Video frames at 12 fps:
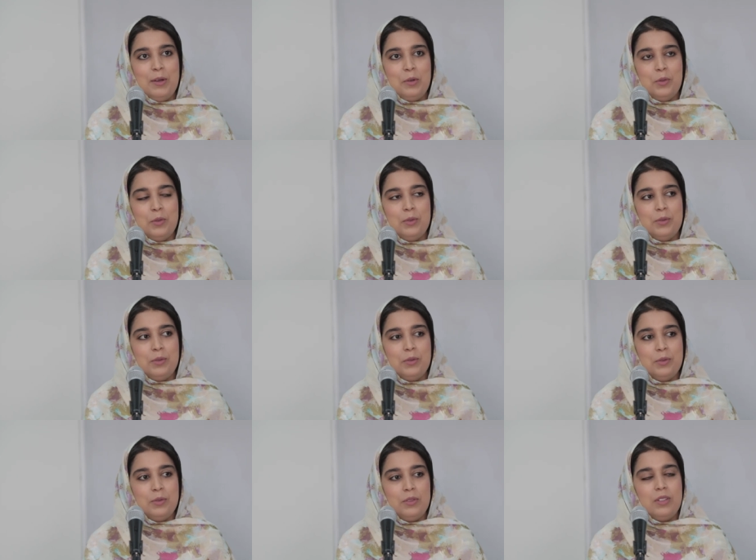
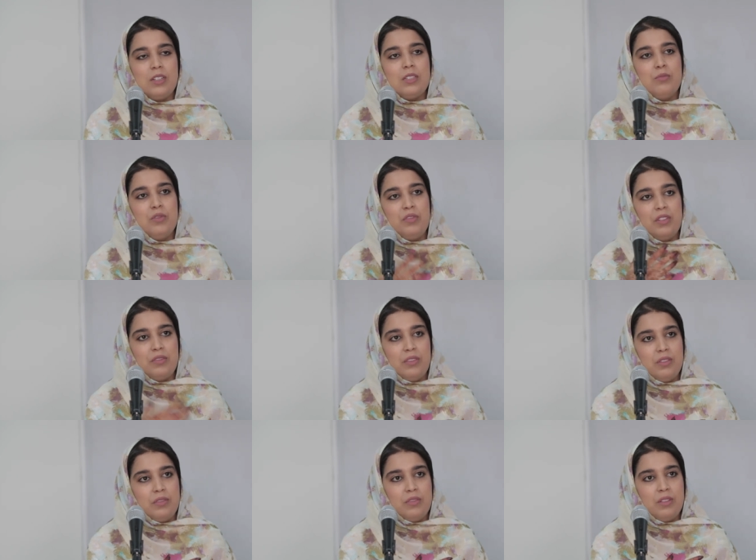ونرسموا في,
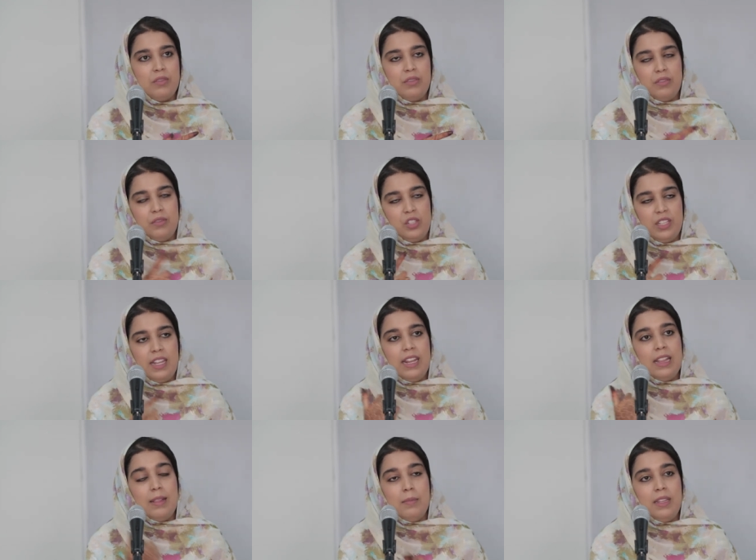في, في,
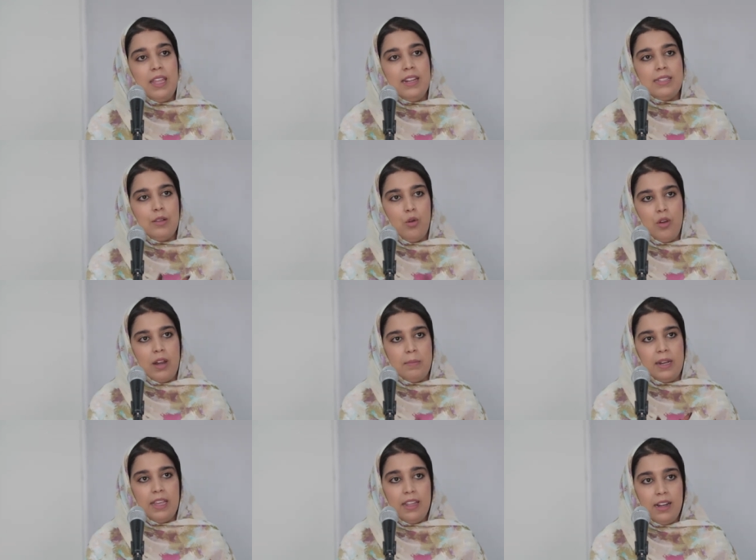جداريات المدارس الاخرى
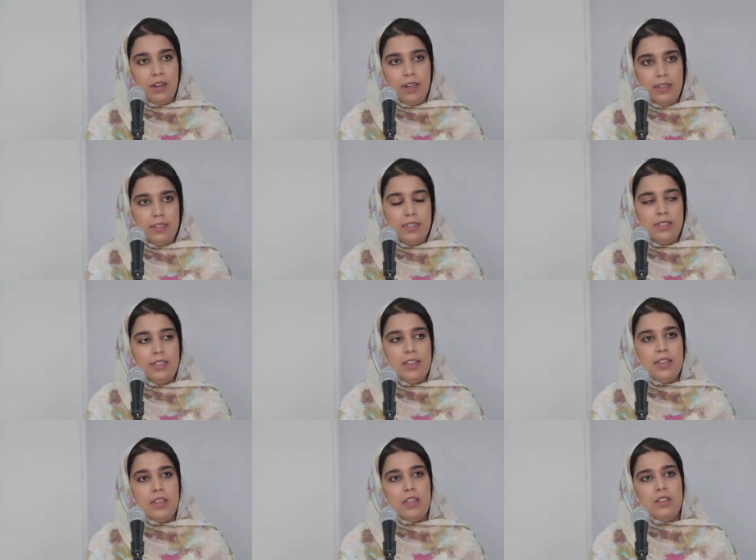من غير الاعداديه
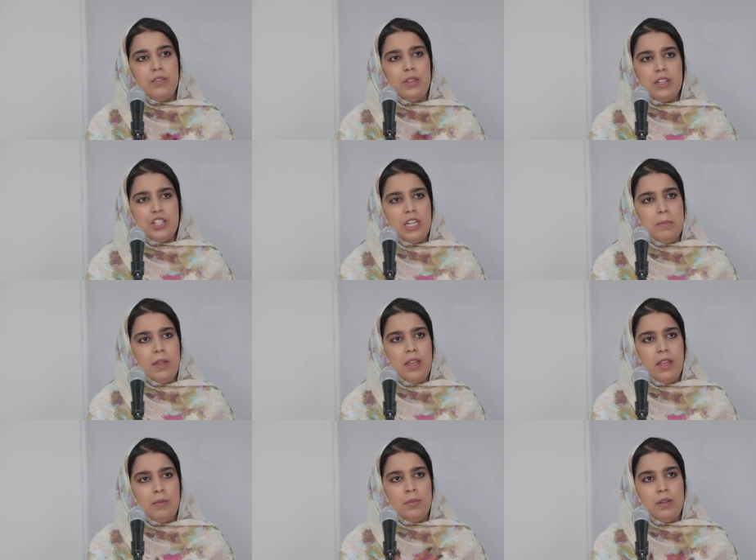في دار
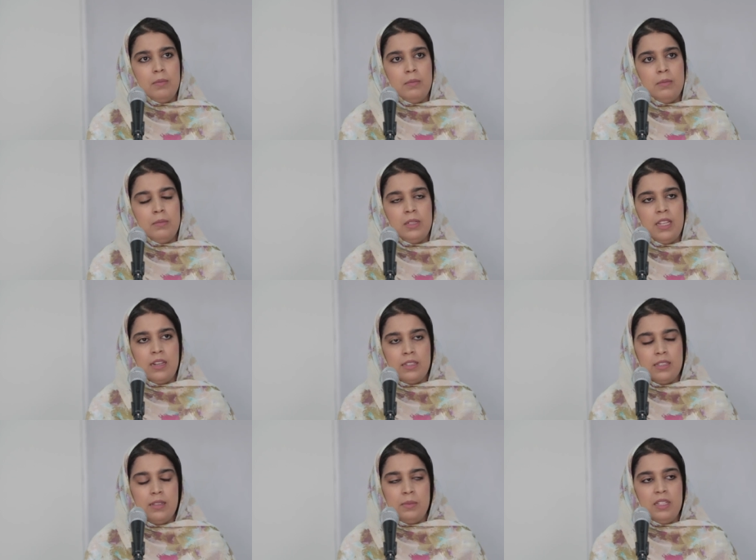الشباب
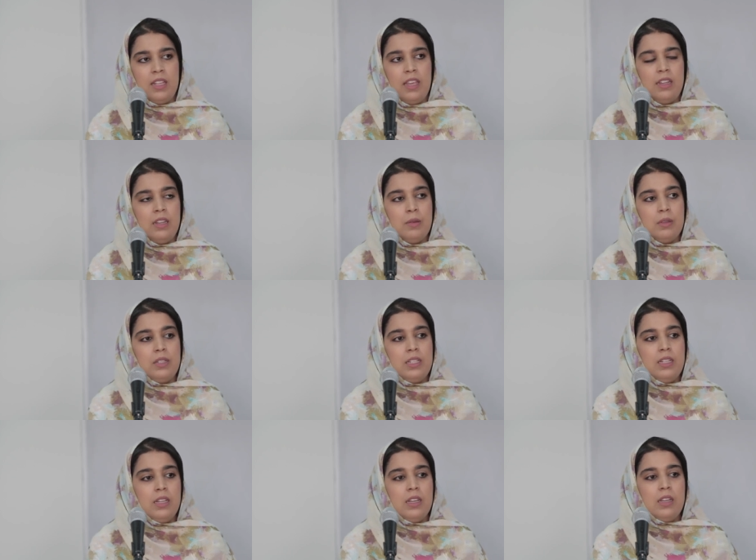المدارس الابتدائيه وذا
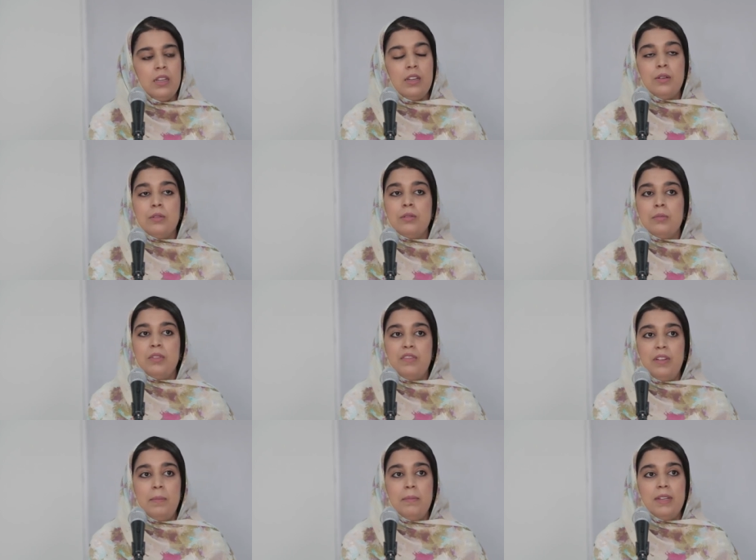الشيء ومن
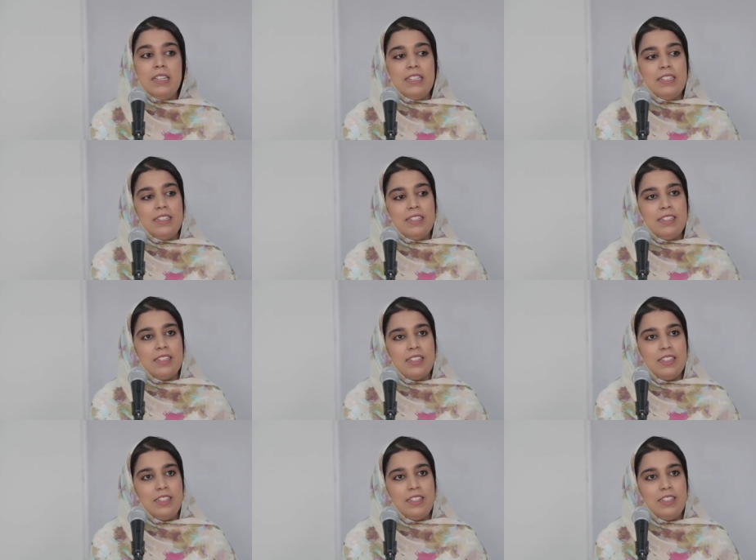فم آه،